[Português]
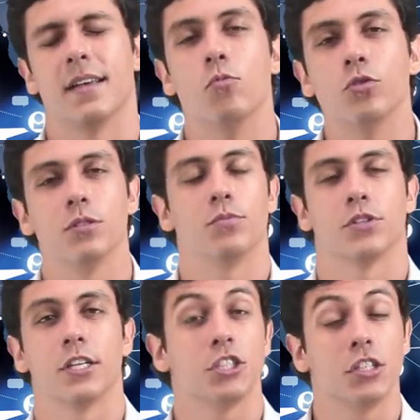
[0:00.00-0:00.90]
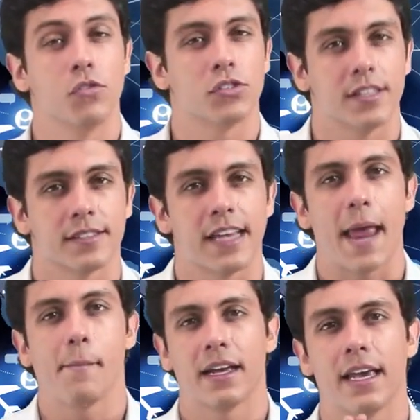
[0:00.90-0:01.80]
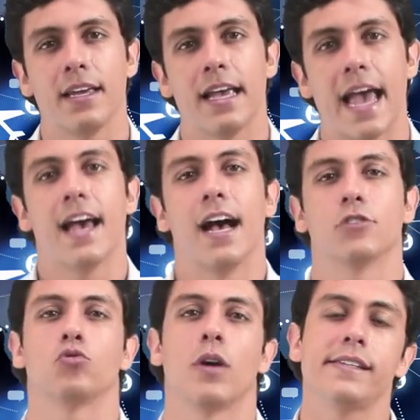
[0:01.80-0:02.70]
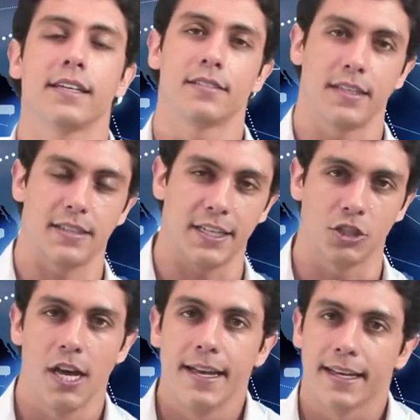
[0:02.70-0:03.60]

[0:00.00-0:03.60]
É muito importante que você saiba quem é a sua linha ascendente,